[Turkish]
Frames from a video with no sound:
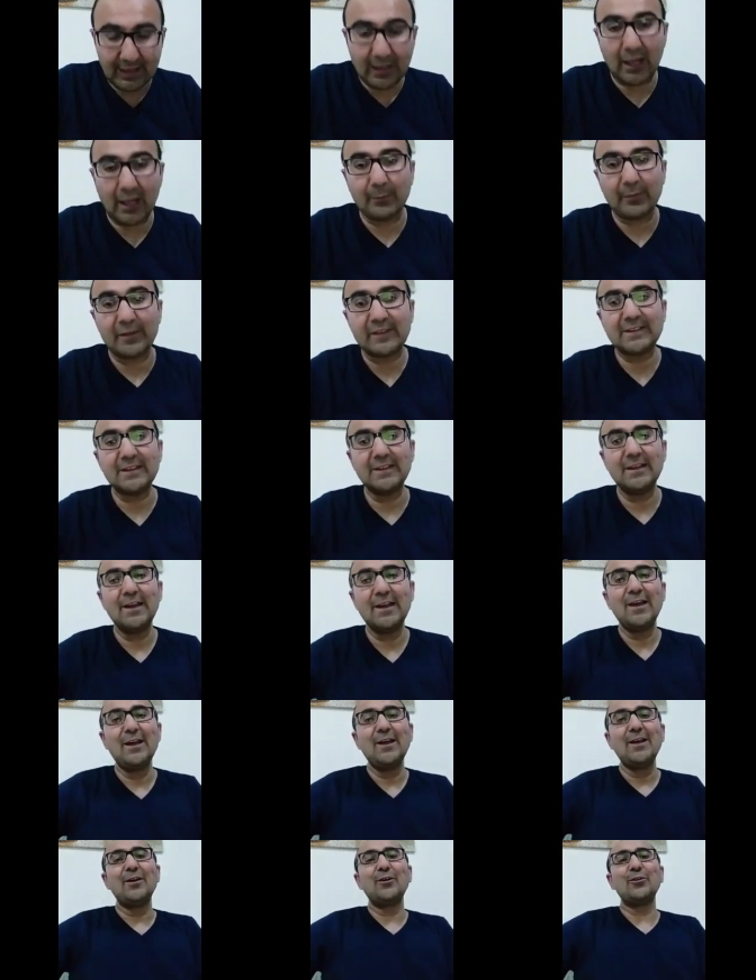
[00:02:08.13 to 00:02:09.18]
alması
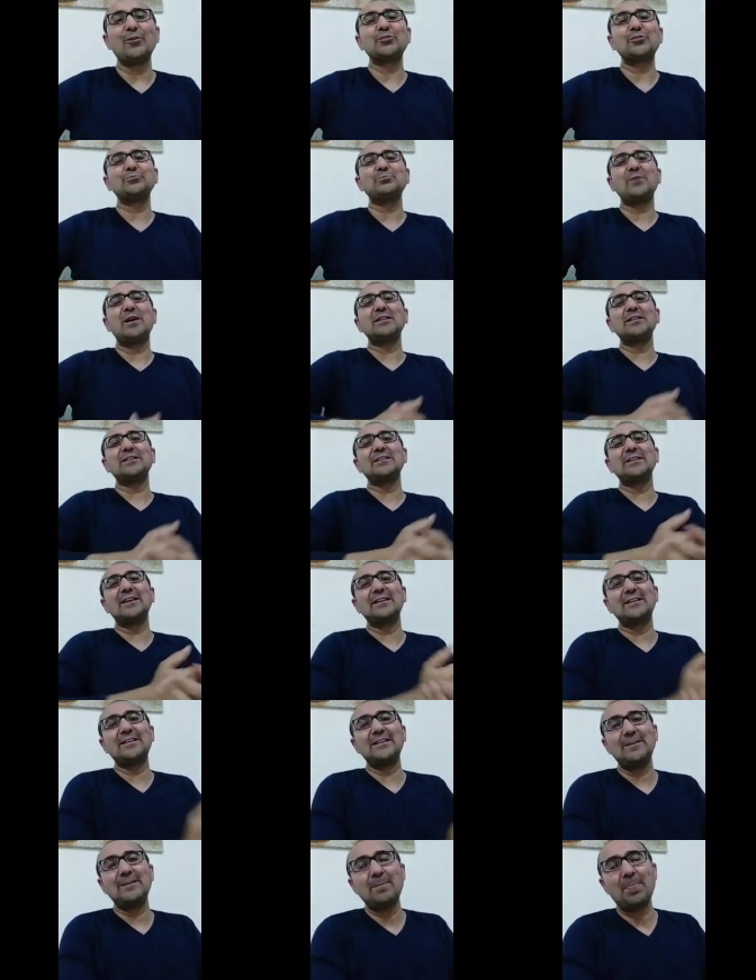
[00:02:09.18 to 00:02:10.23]
e,
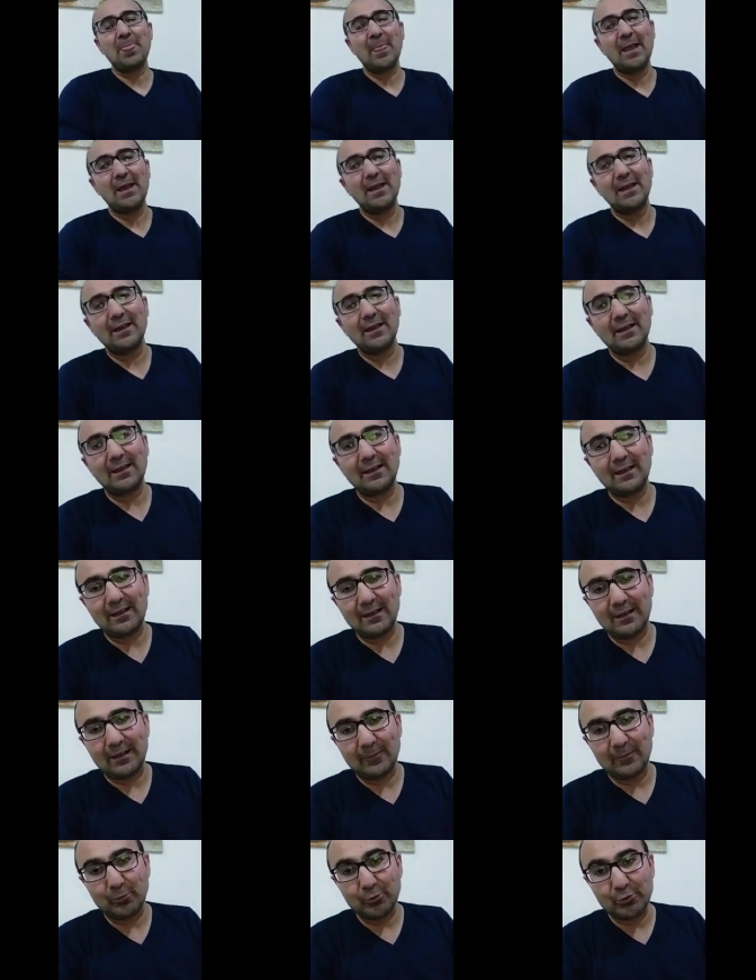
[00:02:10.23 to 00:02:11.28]
Osmanlı'daki e,
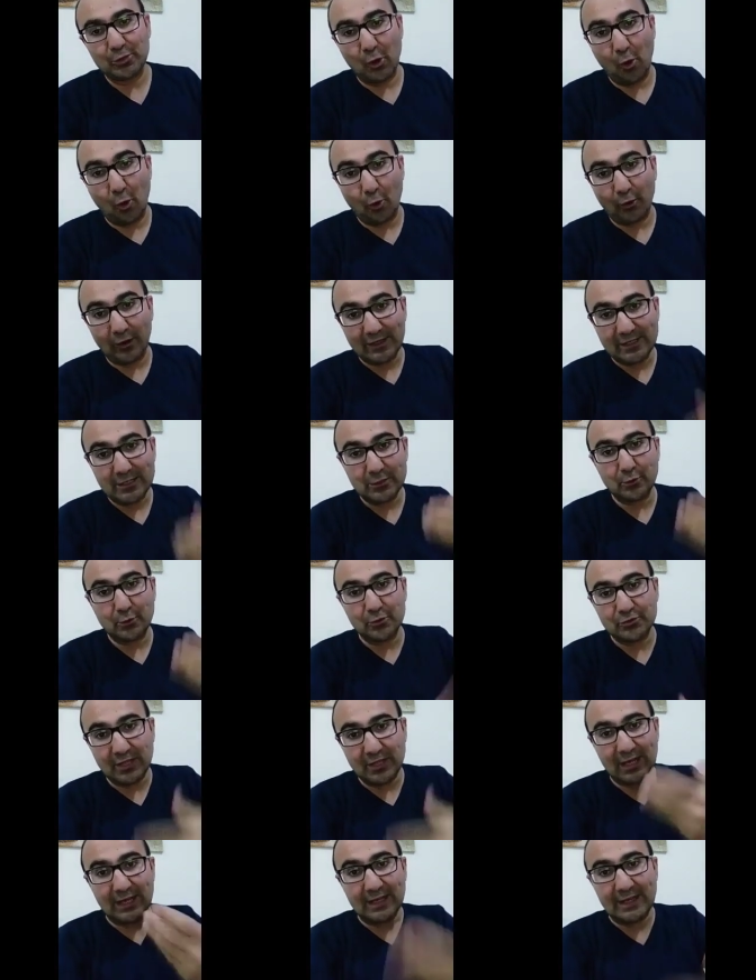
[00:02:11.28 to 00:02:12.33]
bu teokratik
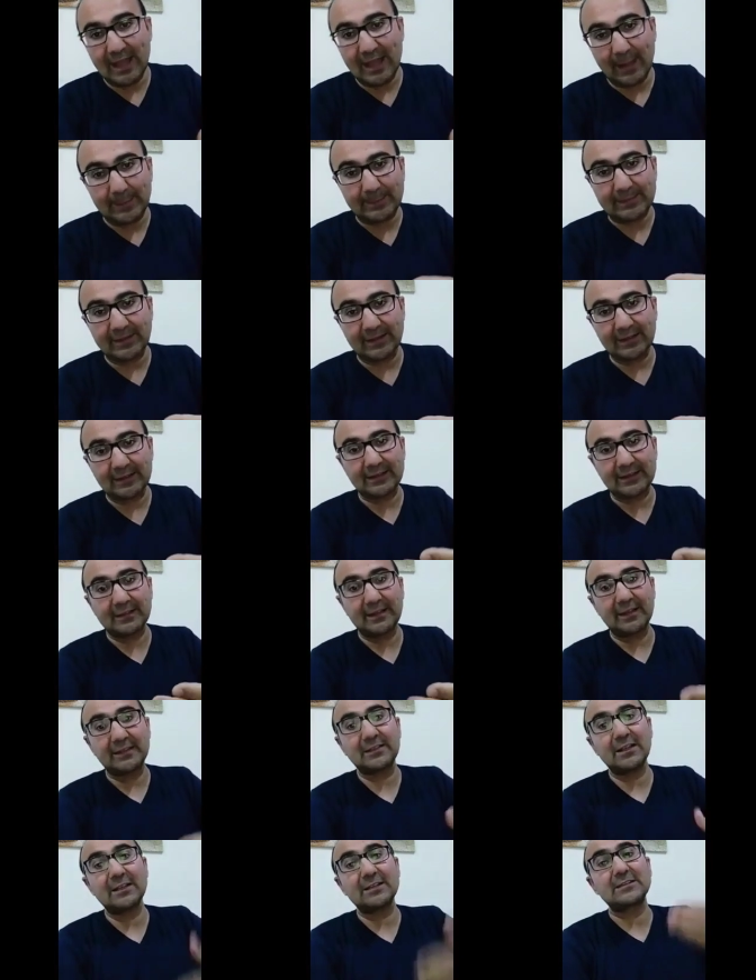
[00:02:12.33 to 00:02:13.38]
özelliği ne yaptı
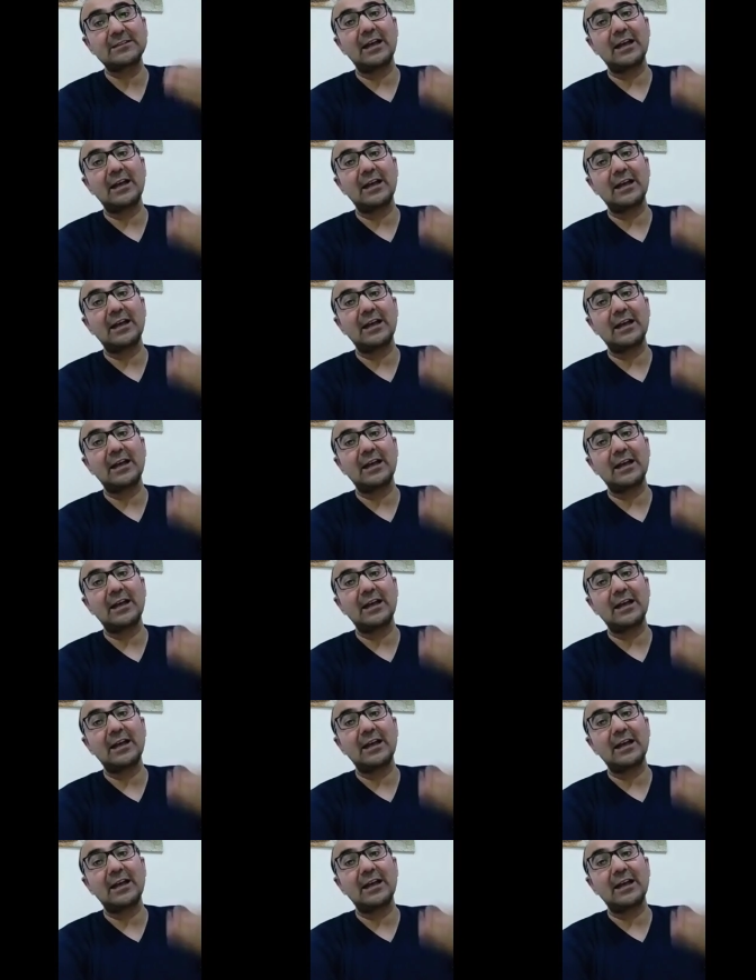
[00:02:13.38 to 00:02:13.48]
arkadaşlar?